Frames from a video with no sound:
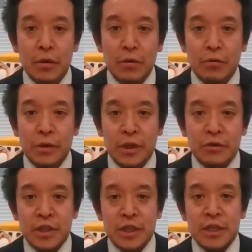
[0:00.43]

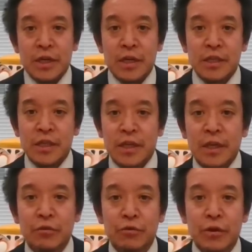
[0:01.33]
私に対して
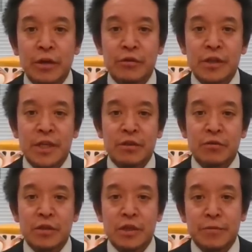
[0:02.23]
他党への移籍
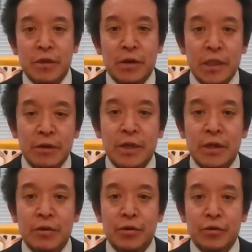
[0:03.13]
を進める方は
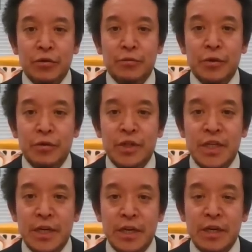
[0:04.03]
いろいろとものを知
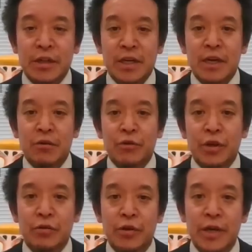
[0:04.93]
らない方が多
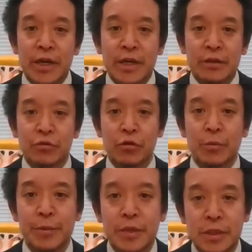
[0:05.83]
いのではないかと
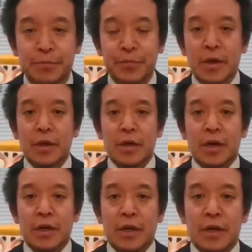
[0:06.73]
思います。
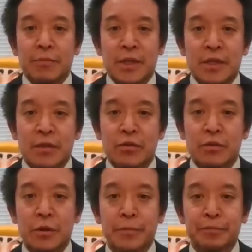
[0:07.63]
はい、皆さんど
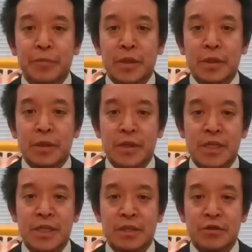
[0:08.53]
うも、
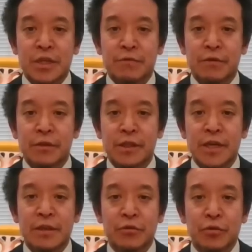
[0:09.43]
政治家女子
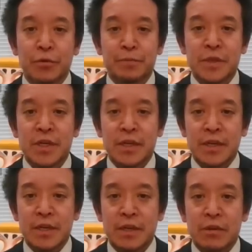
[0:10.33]
48と参議院議員